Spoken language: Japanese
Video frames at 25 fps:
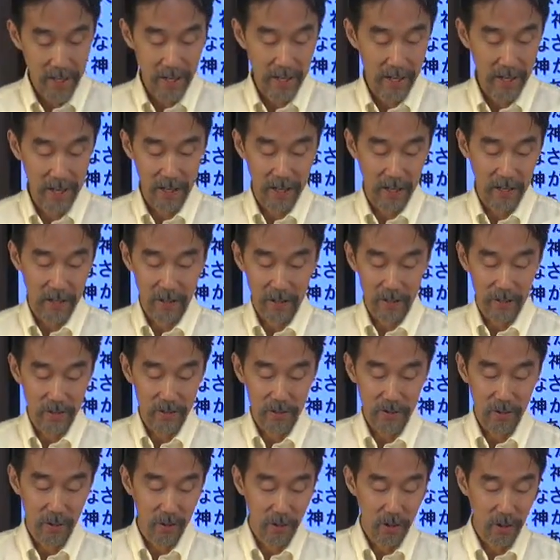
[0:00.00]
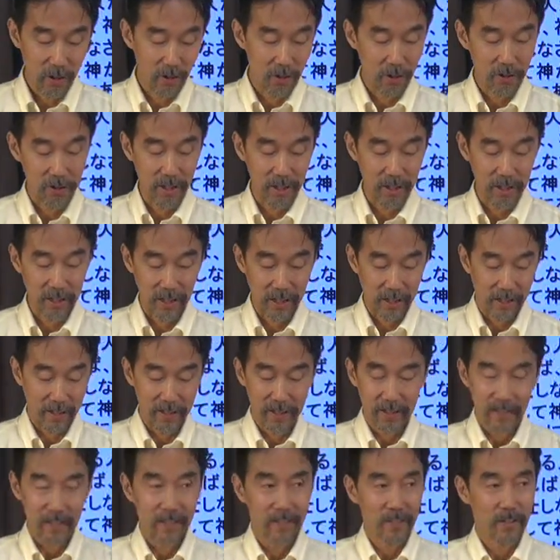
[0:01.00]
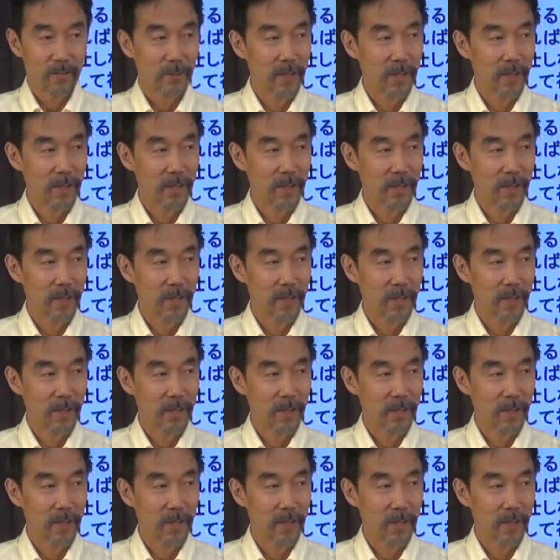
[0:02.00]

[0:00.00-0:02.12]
えー、そのように